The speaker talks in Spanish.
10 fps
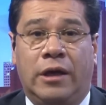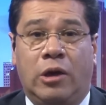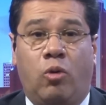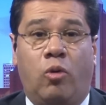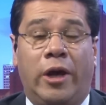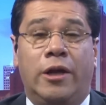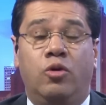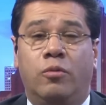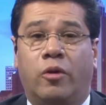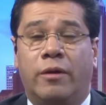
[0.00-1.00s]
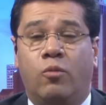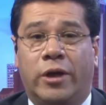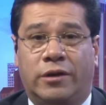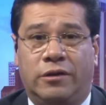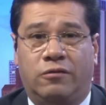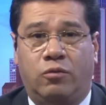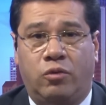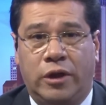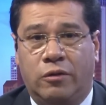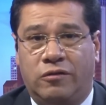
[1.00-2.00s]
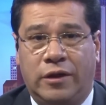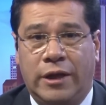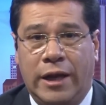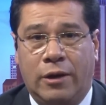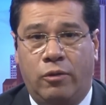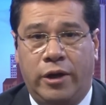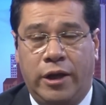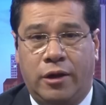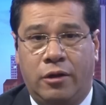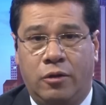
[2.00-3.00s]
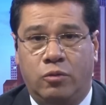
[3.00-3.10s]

o el número de muertes ocurridos en el lago Lenier